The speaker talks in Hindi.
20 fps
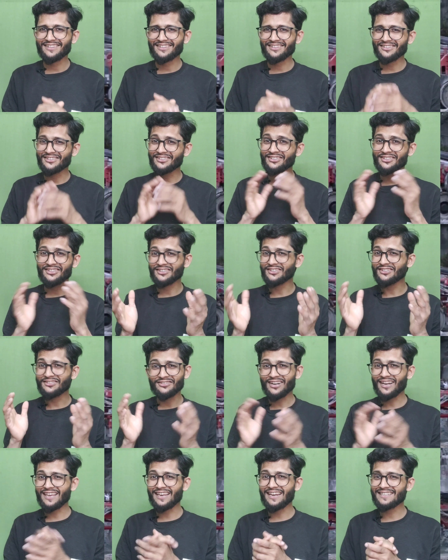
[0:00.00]
तो
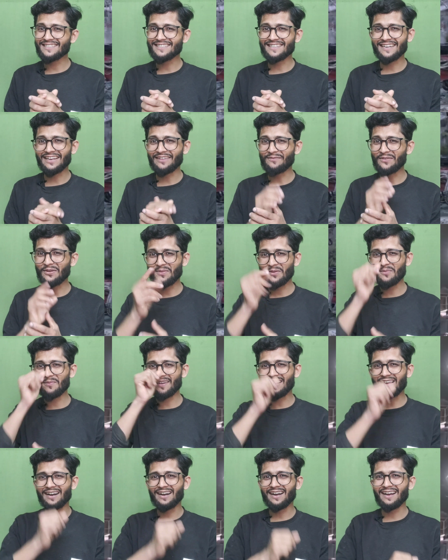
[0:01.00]
वकील हसन का बीबी
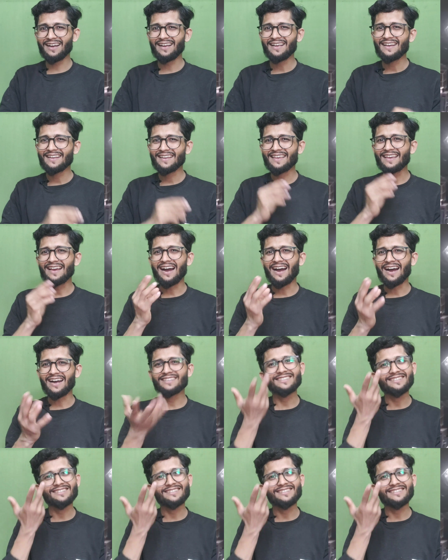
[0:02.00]
भी कहा कि आज